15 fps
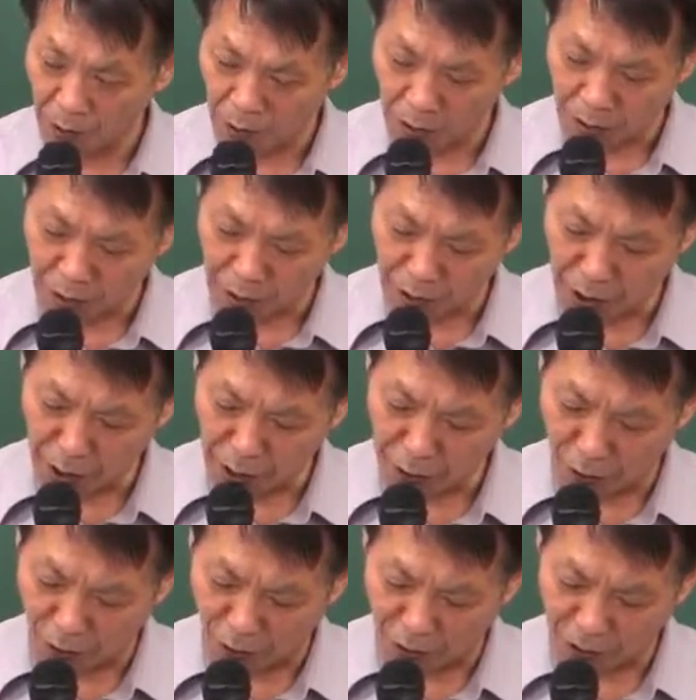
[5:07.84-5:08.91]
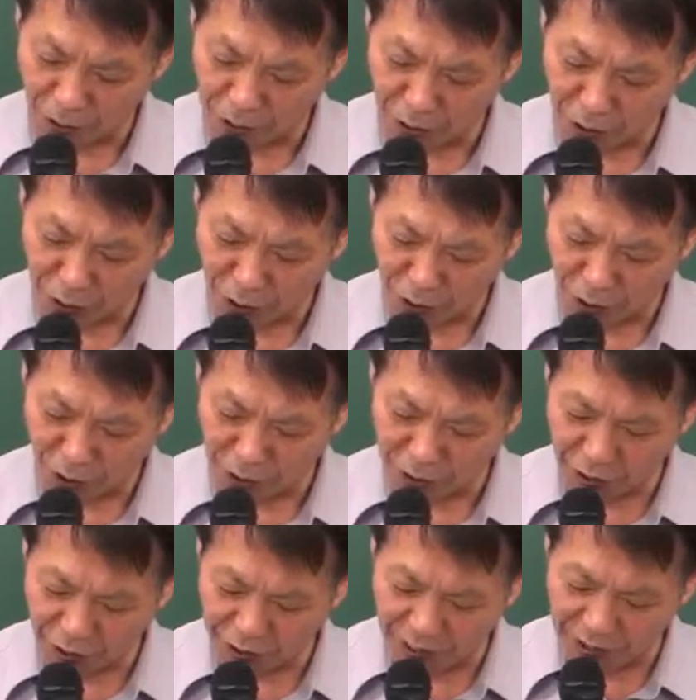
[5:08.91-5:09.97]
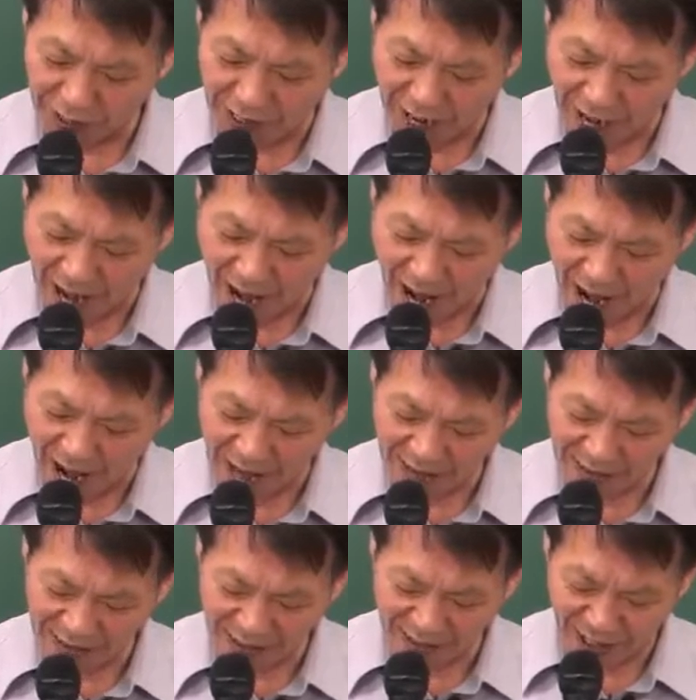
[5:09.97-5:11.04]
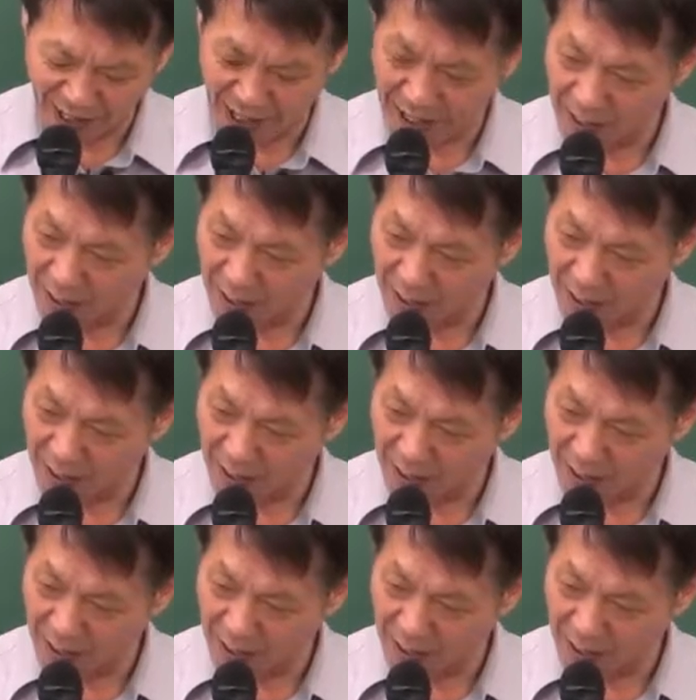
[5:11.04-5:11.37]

그래서 등록 결격이다 아니다.